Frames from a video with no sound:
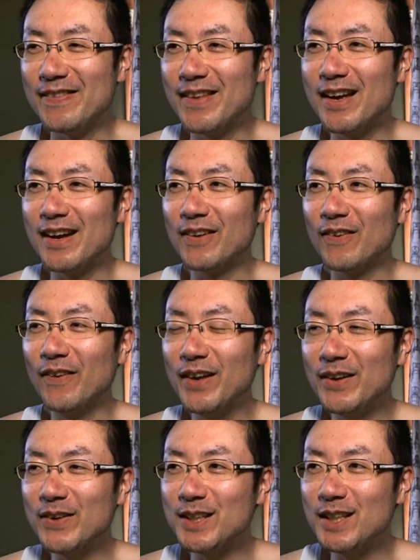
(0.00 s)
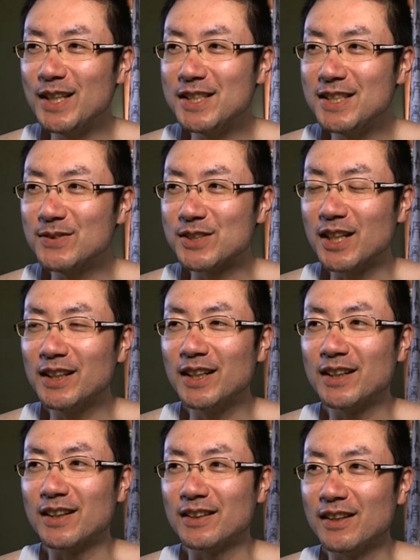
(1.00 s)
でこれを否定してもしゃあな
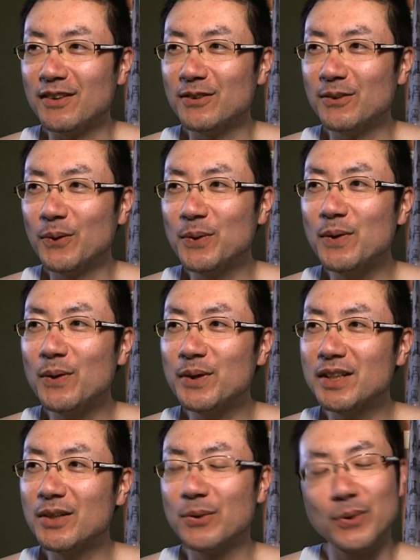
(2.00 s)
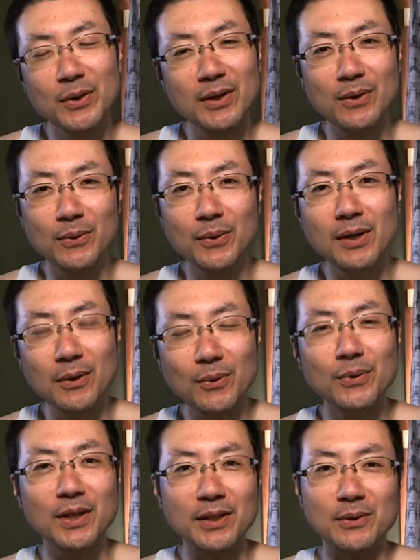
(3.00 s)
いからね俺は俺だこれは俺は
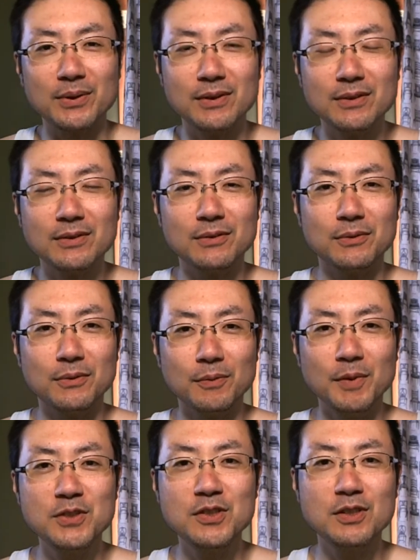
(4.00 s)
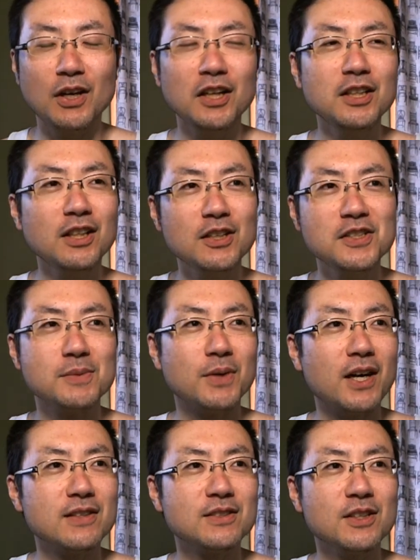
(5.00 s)
こうなんだよって別に誰に対しても
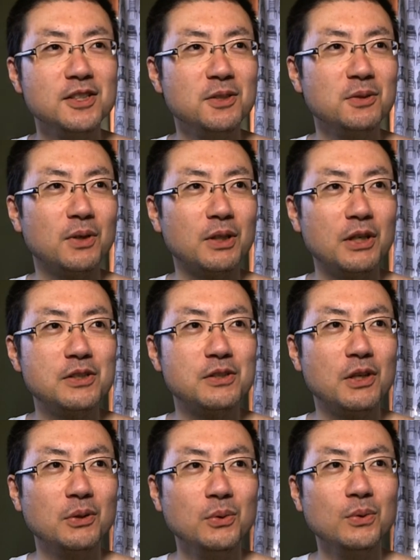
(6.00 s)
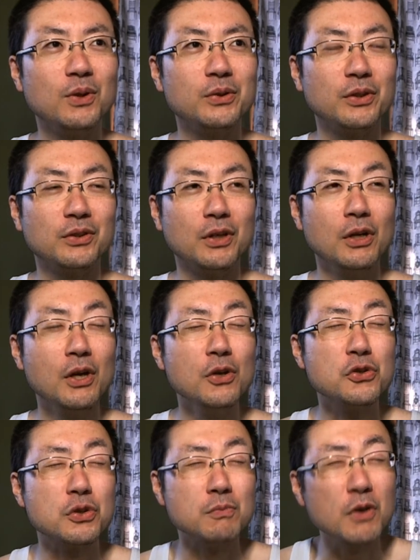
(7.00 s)
恥ずかしいとかないし劣等感になって「
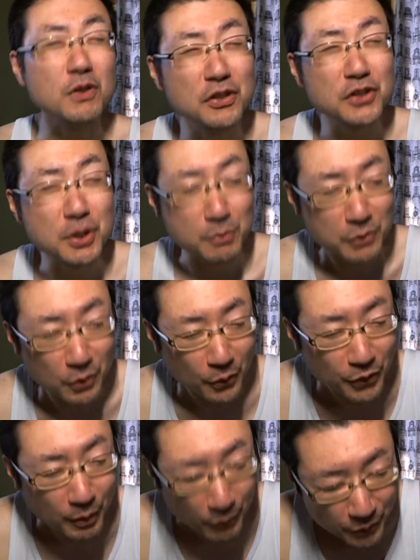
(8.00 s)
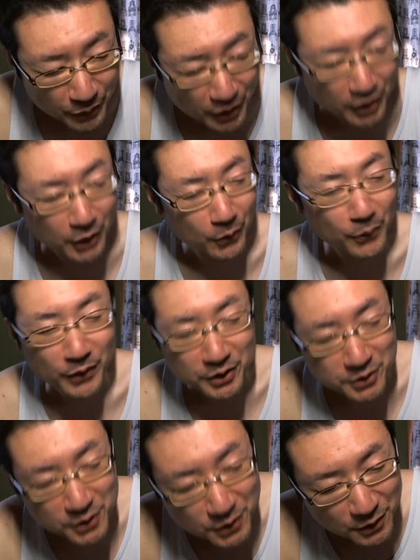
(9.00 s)
すいません自分こんなもんでこんな
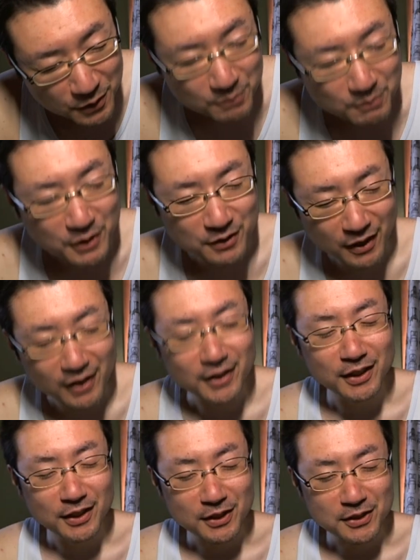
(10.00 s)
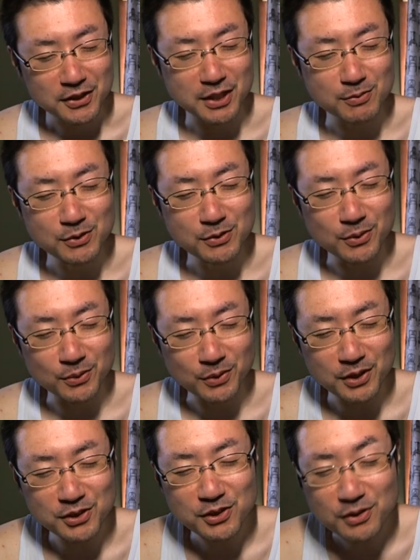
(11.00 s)
人生ですいません自分こん
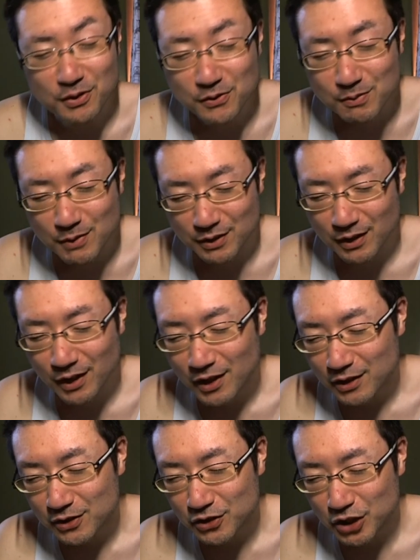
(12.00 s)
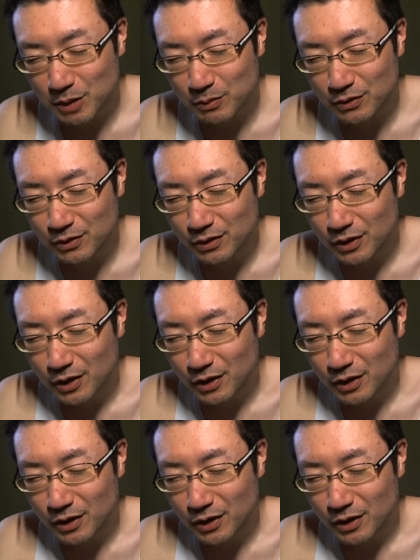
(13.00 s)
な人生ですいません自分